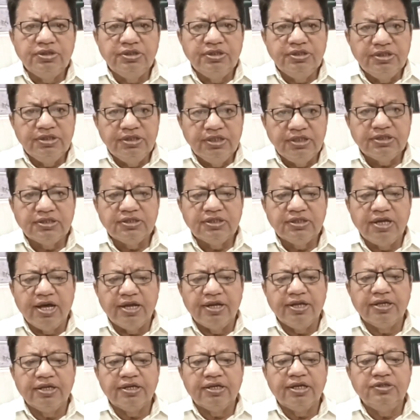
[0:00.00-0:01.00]
इस
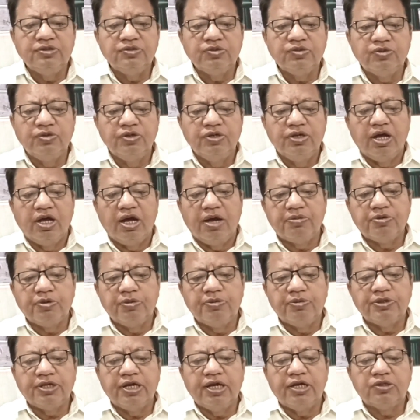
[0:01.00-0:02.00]
गाने का जो आपको
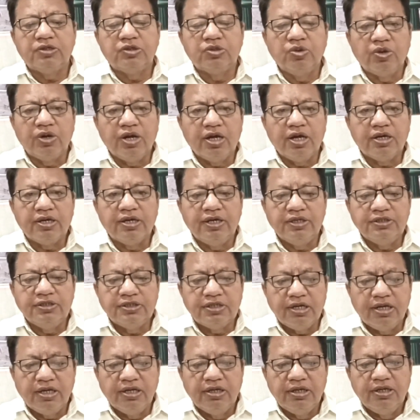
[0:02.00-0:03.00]
बताया तोरा
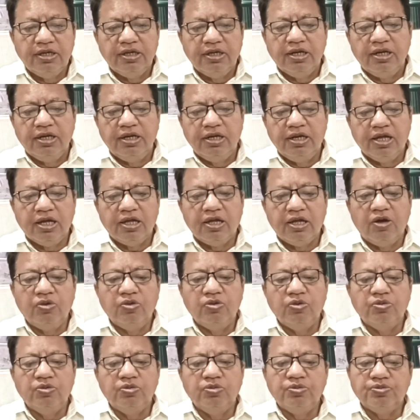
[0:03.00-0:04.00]
कजरा
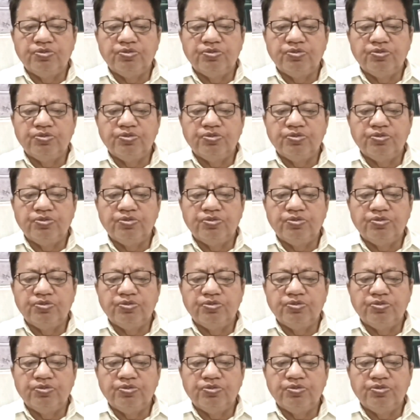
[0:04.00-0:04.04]
लगाऊं